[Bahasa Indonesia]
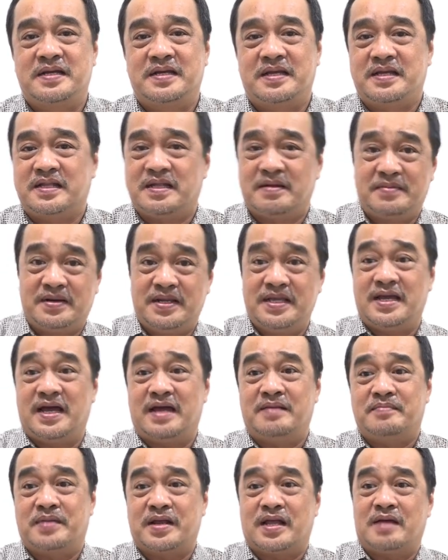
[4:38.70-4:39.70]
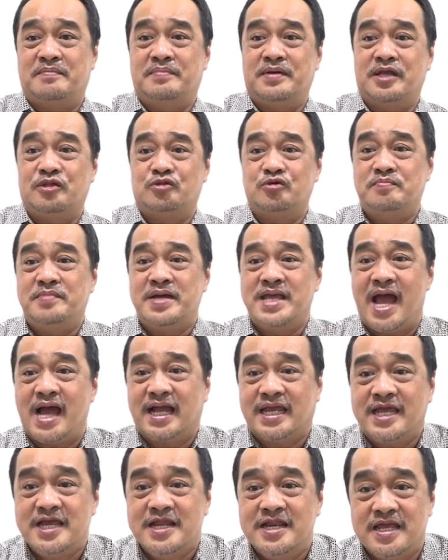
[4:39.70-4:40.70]
kita melihat mereka begitu
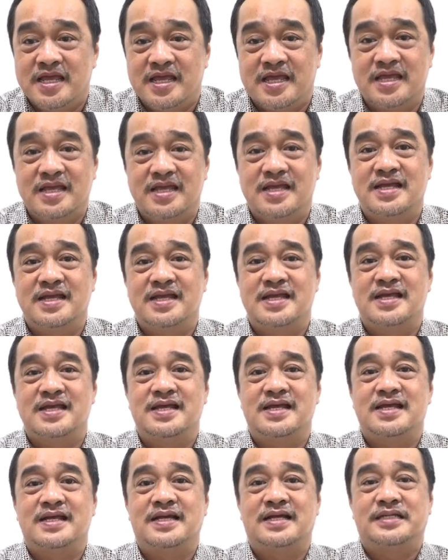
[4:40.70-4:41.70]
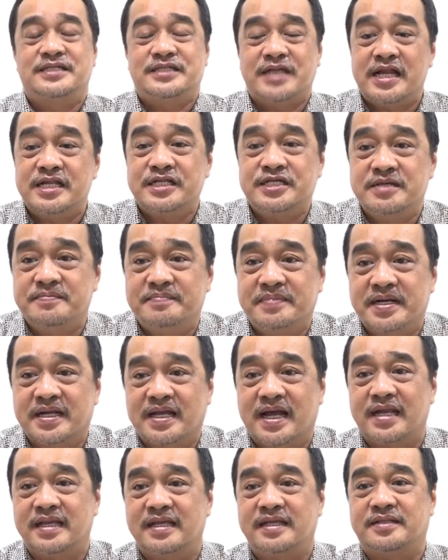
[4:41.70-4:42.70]
meyakini janji
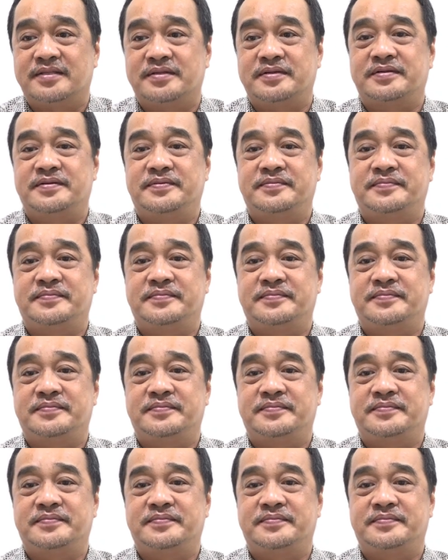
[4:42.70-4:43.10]
berkat itu.